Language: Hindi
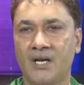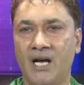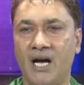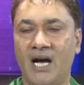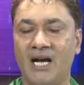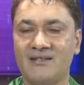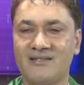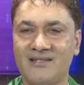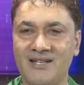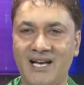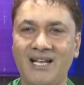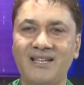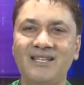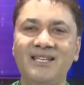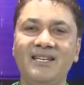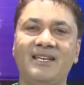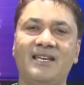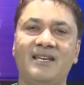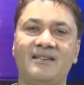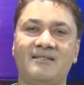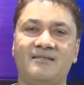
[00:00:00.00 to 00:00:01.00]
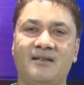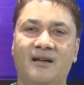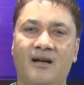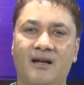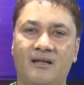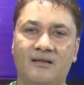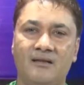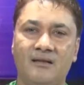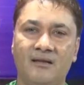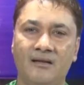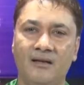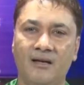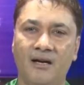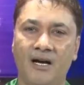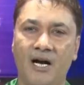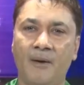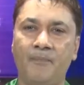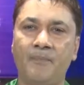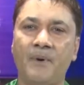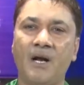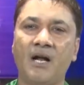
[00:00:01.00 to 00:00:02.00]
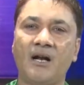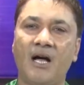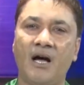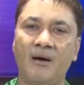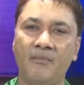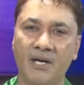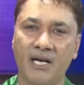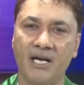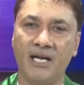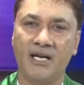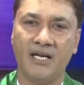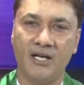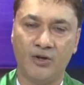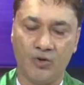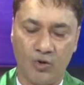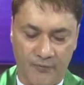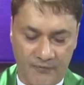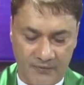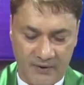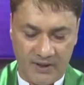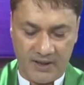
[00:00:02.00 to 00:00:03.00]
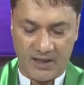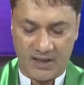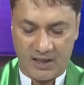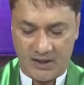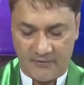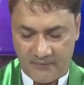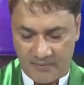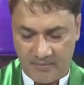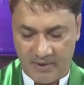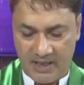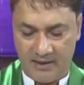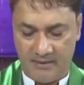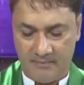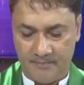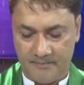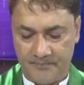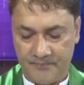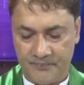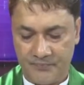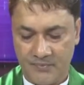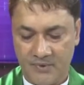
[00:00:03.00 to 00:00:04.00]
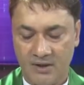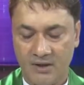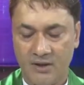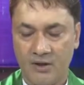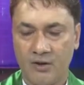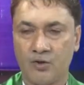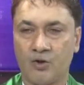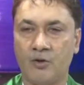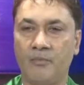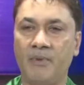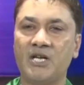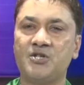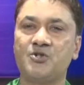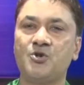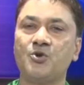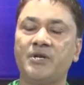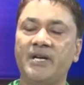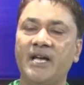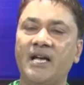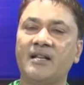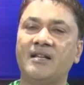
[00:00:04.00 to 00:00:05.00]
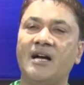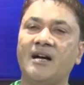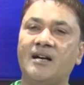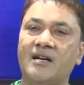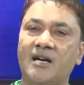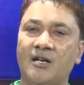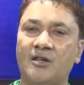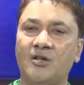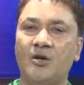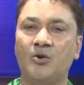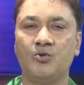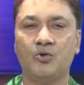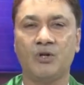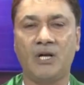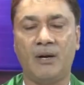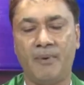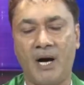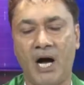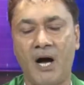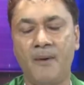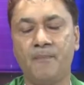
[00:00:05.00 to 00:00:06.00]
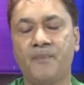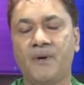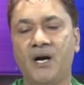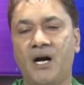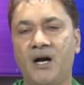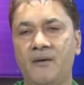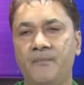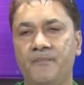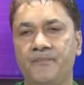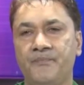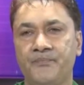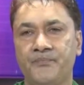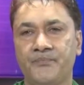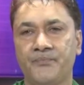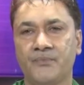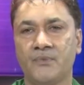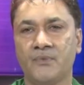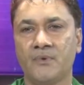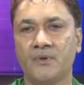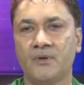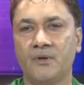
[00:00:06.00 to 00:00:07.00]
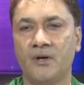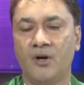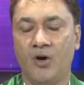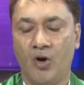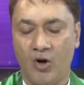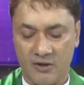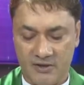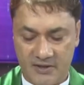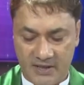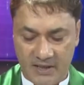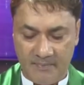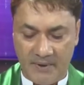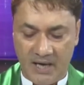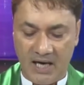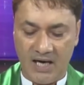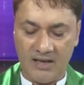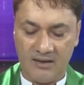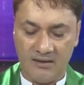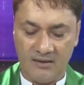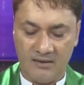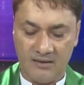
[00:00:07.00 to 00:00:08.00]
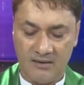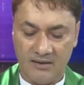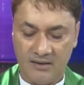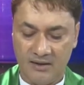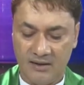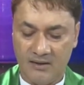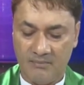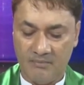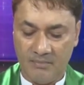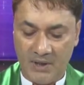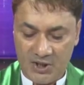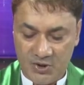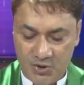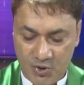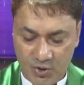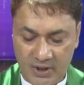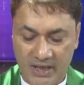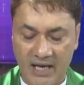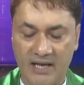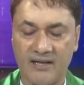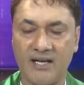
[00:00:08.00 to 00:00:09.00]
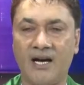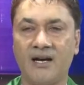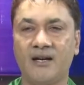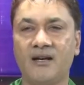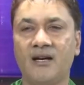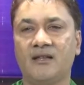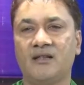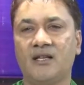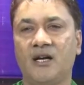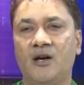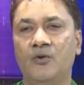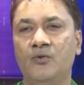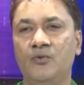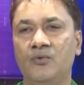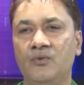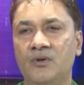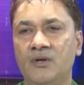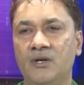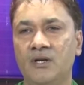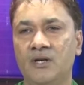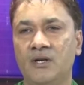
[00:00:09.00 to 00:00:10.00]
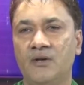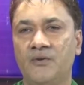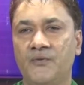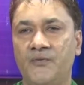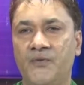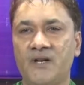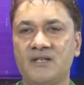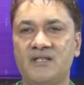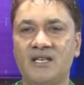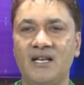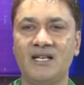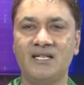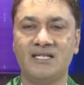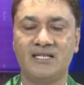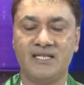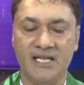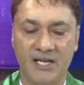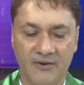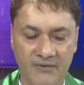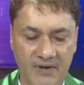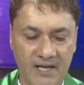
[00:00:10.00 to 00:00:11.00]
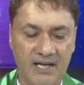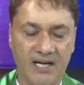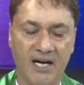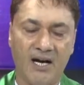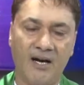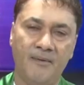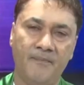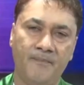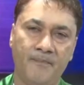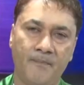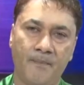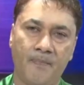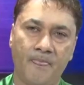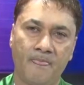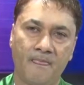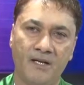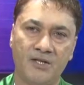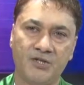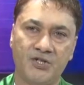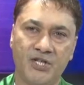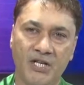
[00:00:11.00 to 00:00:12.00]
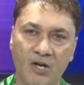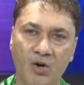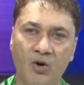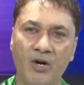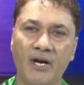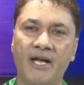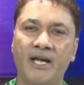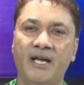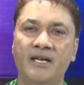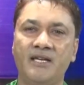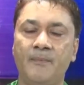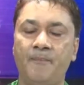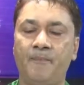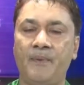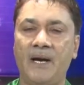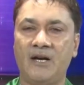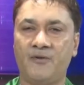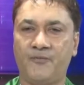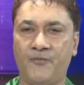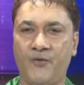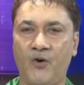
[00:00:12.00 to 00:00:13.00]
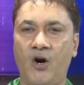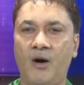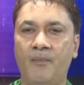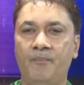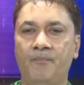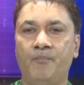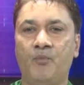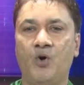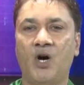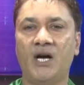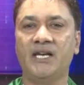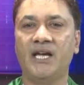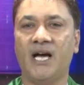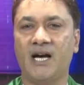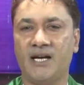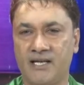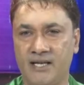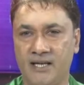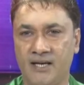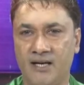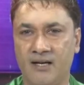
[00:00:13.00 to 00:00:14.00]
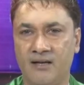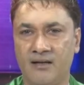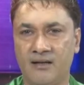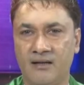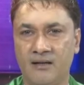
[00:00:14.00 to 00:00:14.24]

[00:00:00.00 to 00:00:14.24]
आज़ादी के साथ अपना नाम लेने की तोफ़ी अता फरमाई तो मैं शुक्रिया अदा करता हूँ खुदा बाप का और उसके बाद मैं शुक्रिया अदा करता हूँ फजल टीवी का जिन्होंने ये प्लेटफॉर्म मुहैया किया